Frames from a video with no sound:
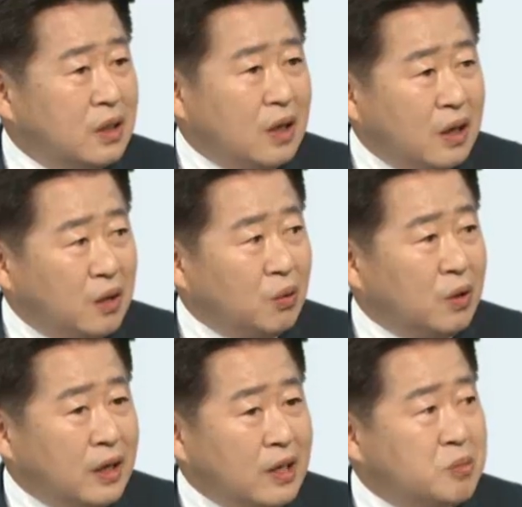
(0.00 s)
어,
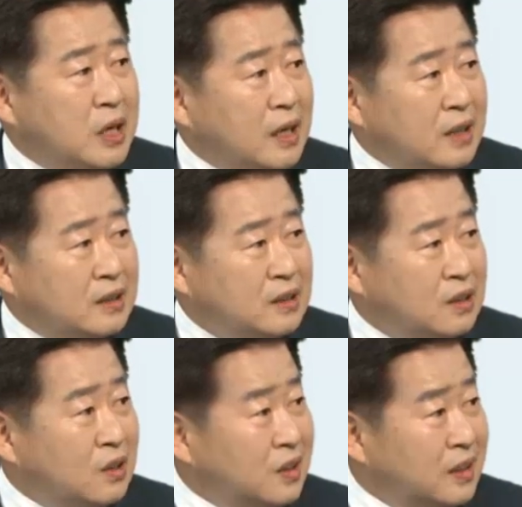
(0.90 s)
올해 연말까지는
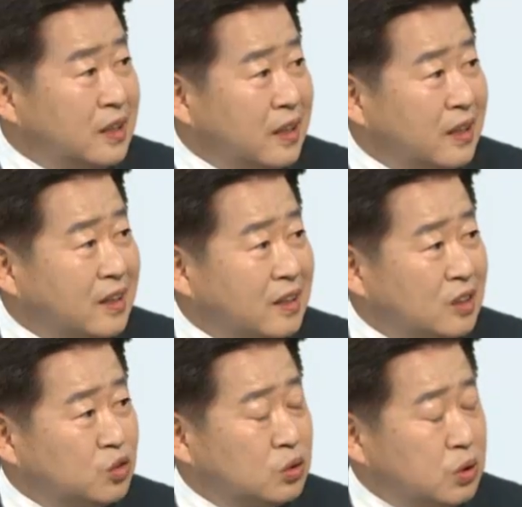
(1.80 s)
열개
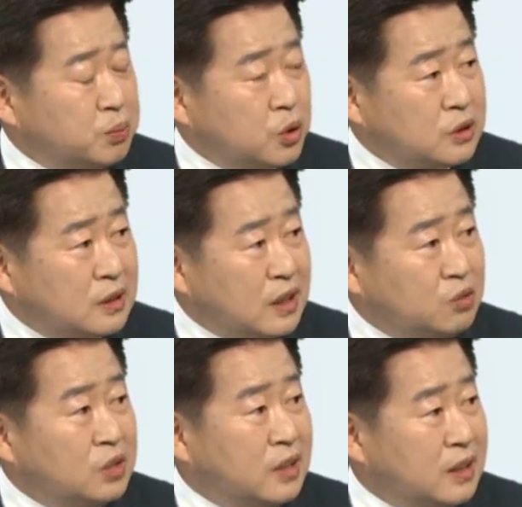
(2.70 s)
음. 수소 버스가
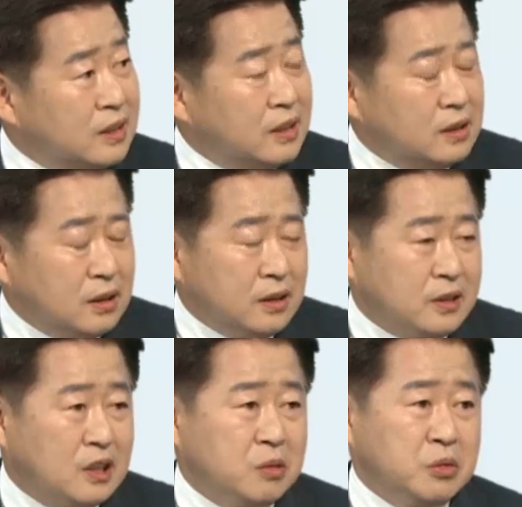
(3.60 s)
운행될
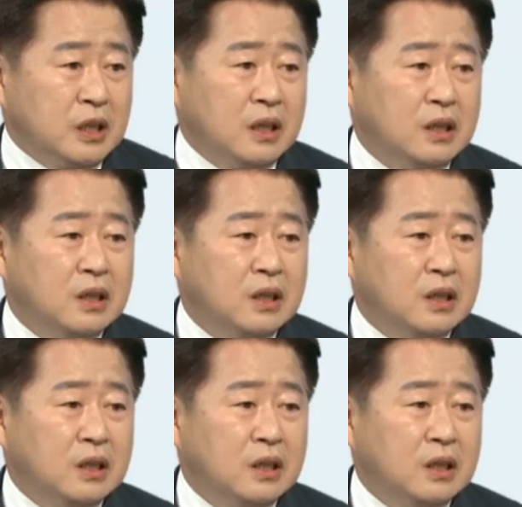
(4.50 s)
예정입니다. 음.